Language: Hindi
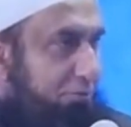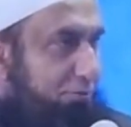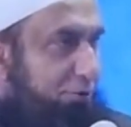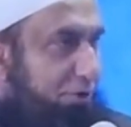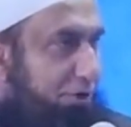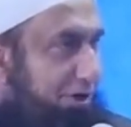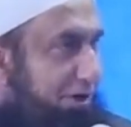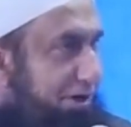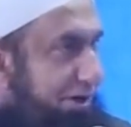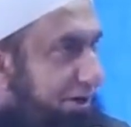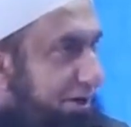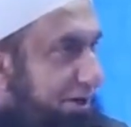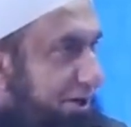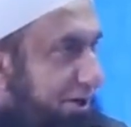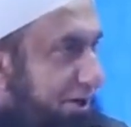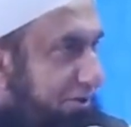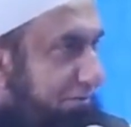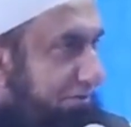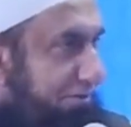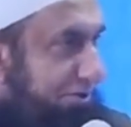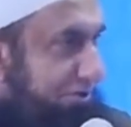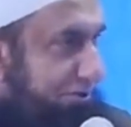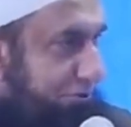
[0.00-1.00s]
वो है
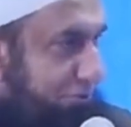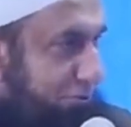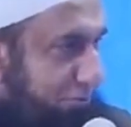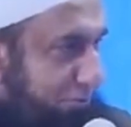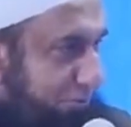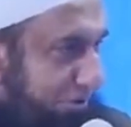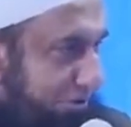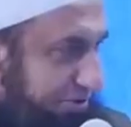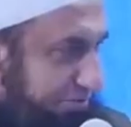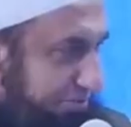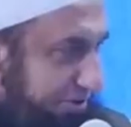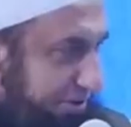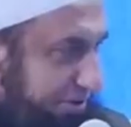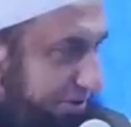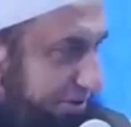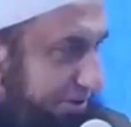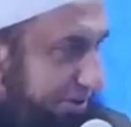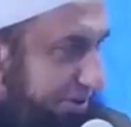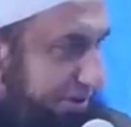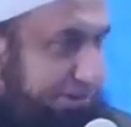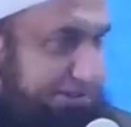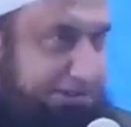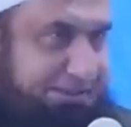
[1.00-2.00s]
खामिद और बीवी
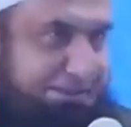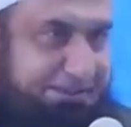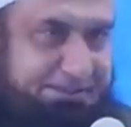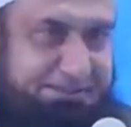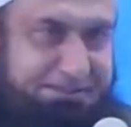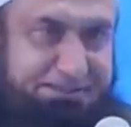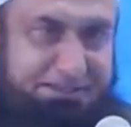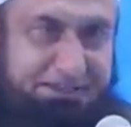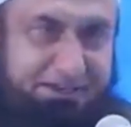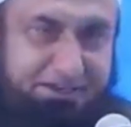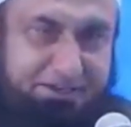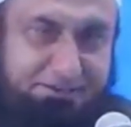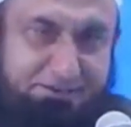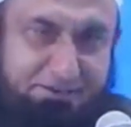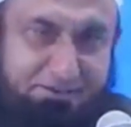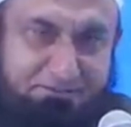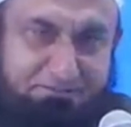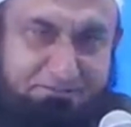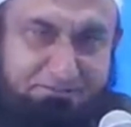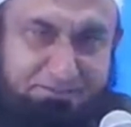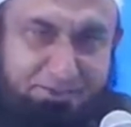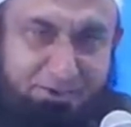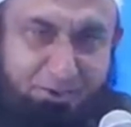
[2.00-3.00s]
हज़रत
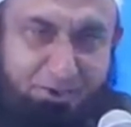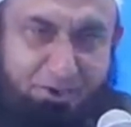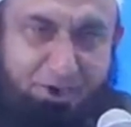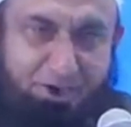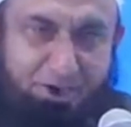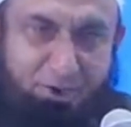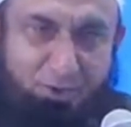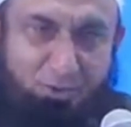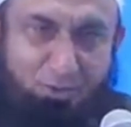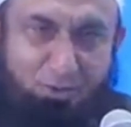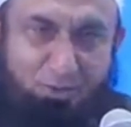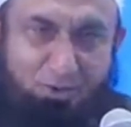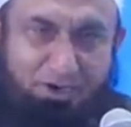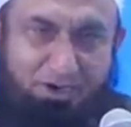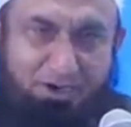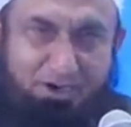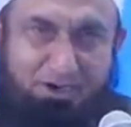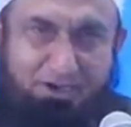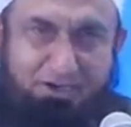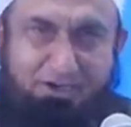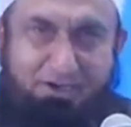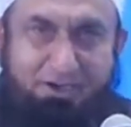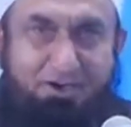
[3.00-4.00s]
आदम और हवा
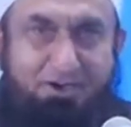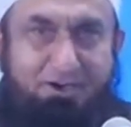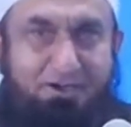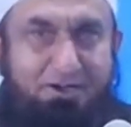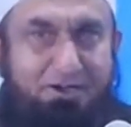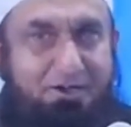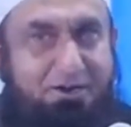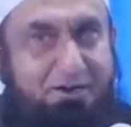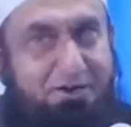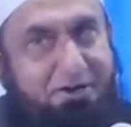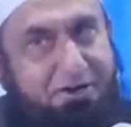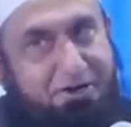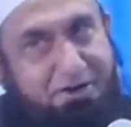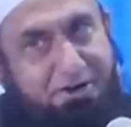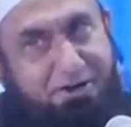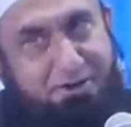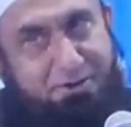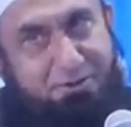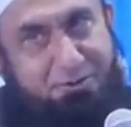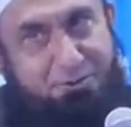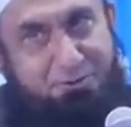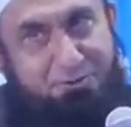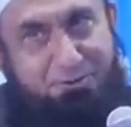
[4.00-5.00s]
का
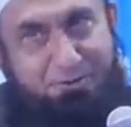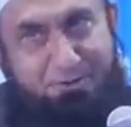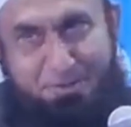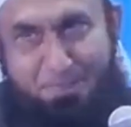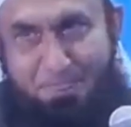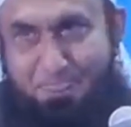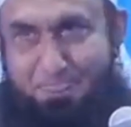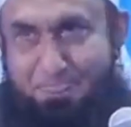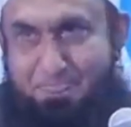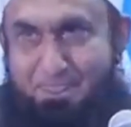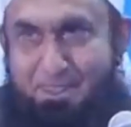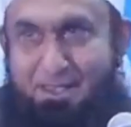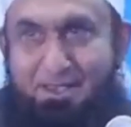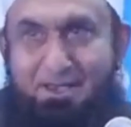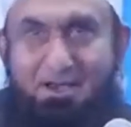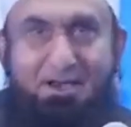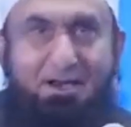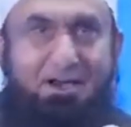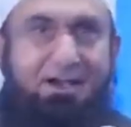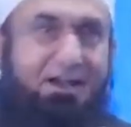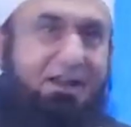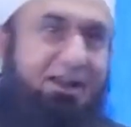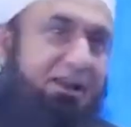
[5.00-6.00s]
निकाह हुआ
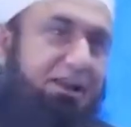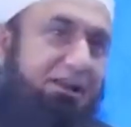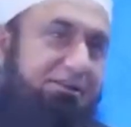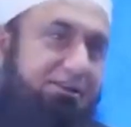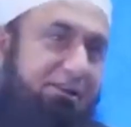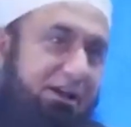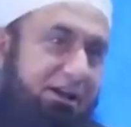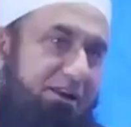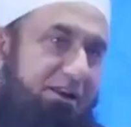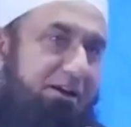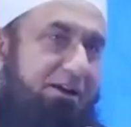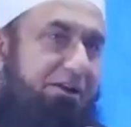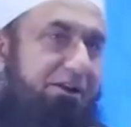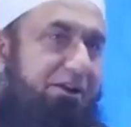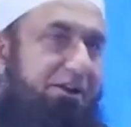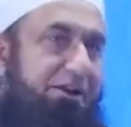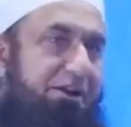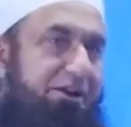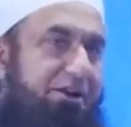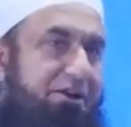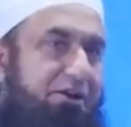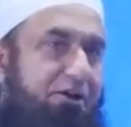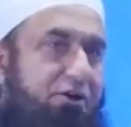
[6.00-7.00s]
अल्लाह ताला
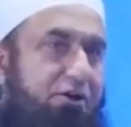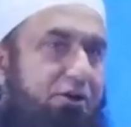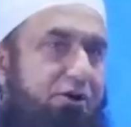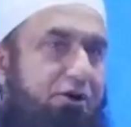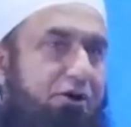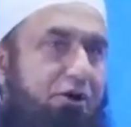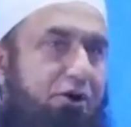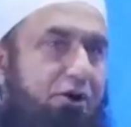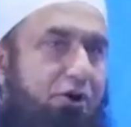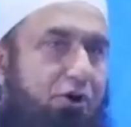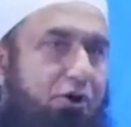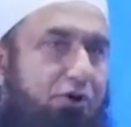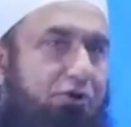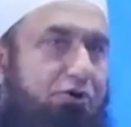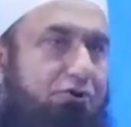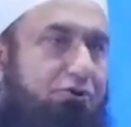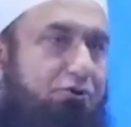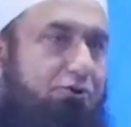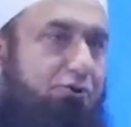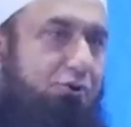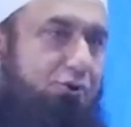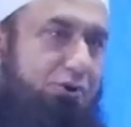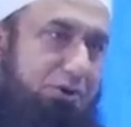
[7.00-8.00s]
ने
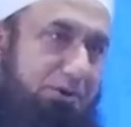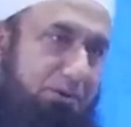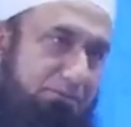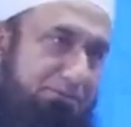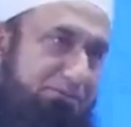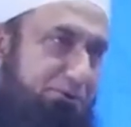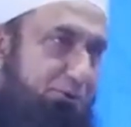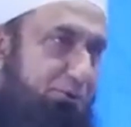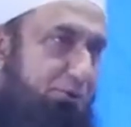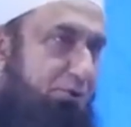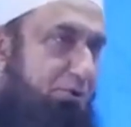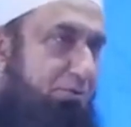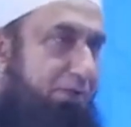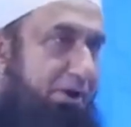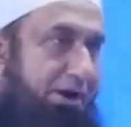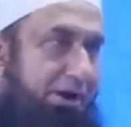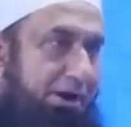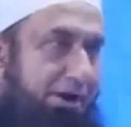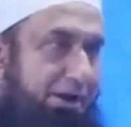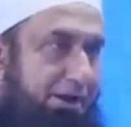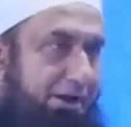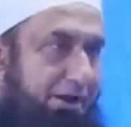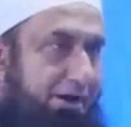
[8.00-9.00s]
औरत को कमज़ोर
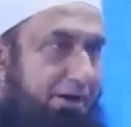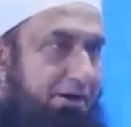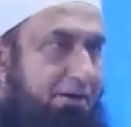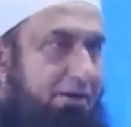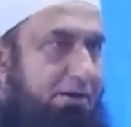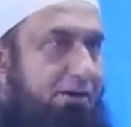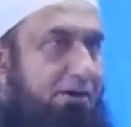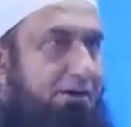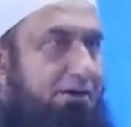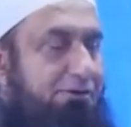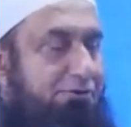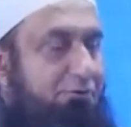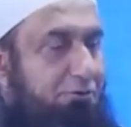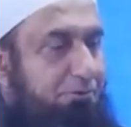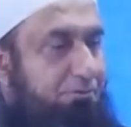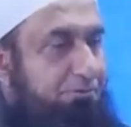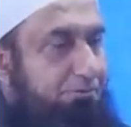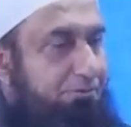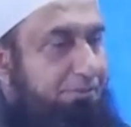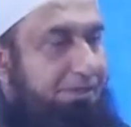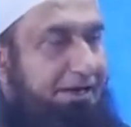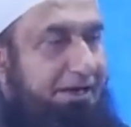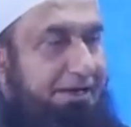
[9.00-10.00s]
बनाया तो
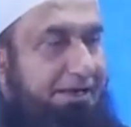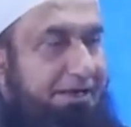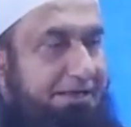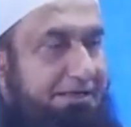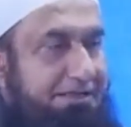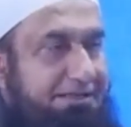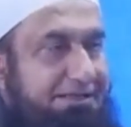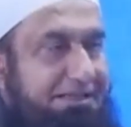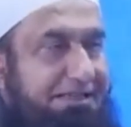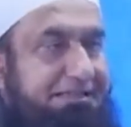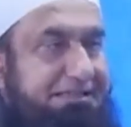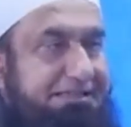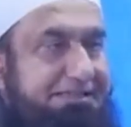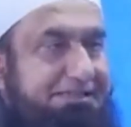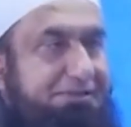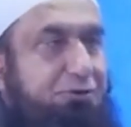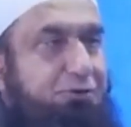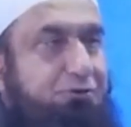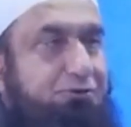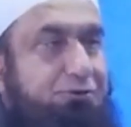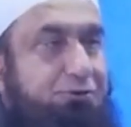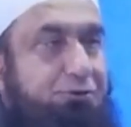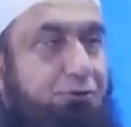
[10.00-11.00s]
पहले दिन
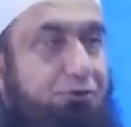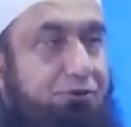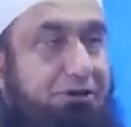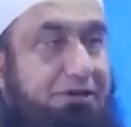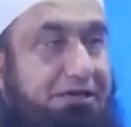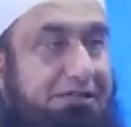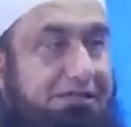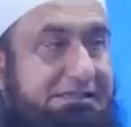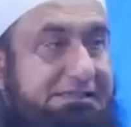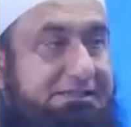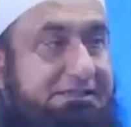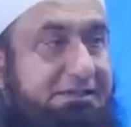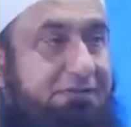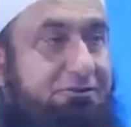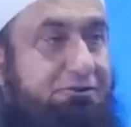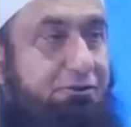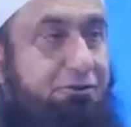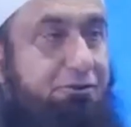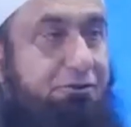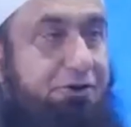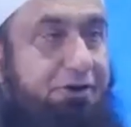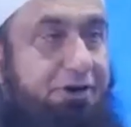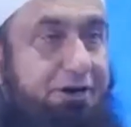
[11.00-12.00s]
से उसको
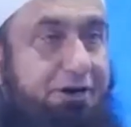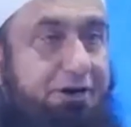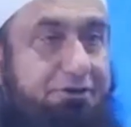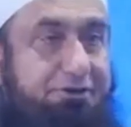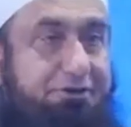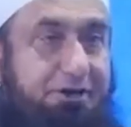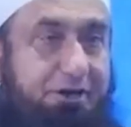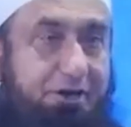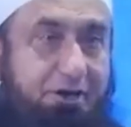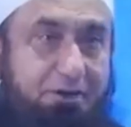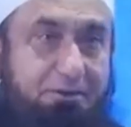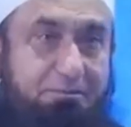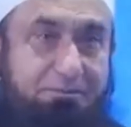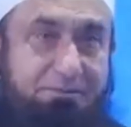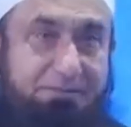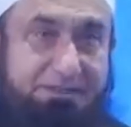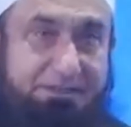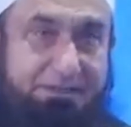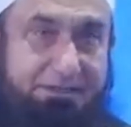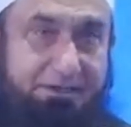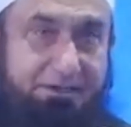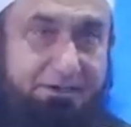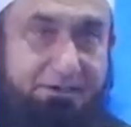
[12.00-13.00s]
इज़्ज़त और एहतराम
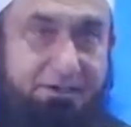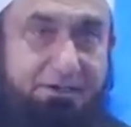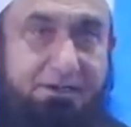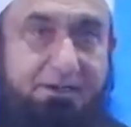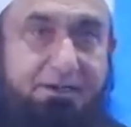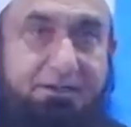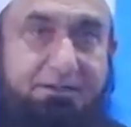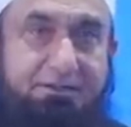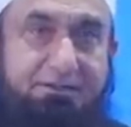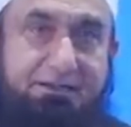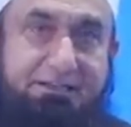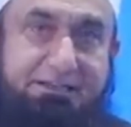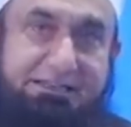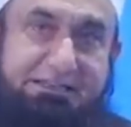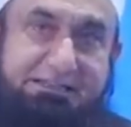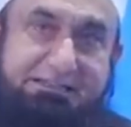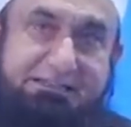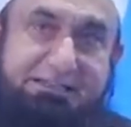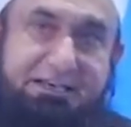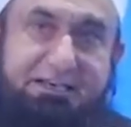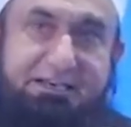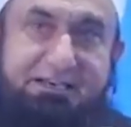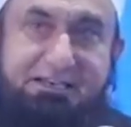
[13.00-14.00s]
दिया ताकि
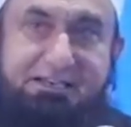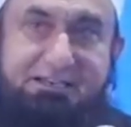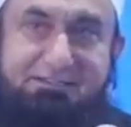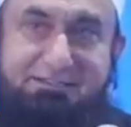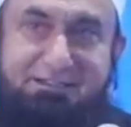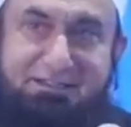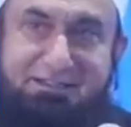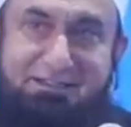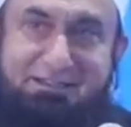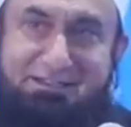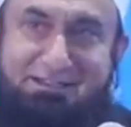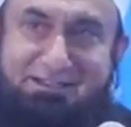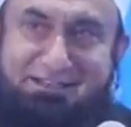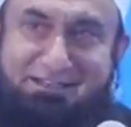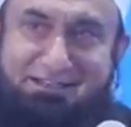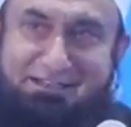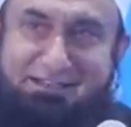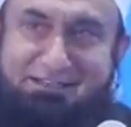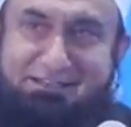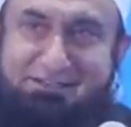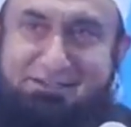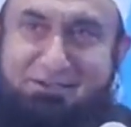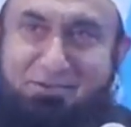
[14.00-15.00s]
सारी ज़िंदगी
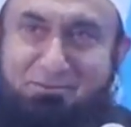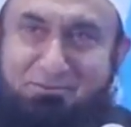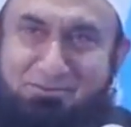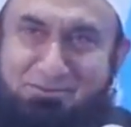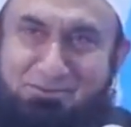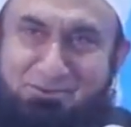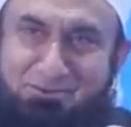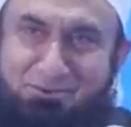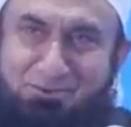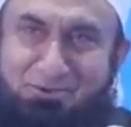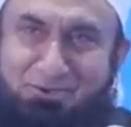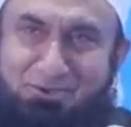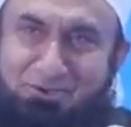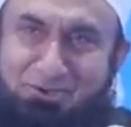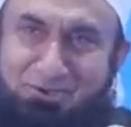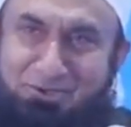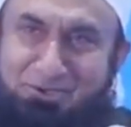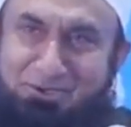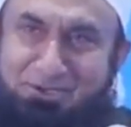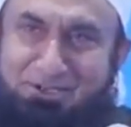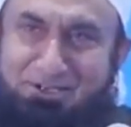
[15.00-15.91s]
इस कमज़ोरी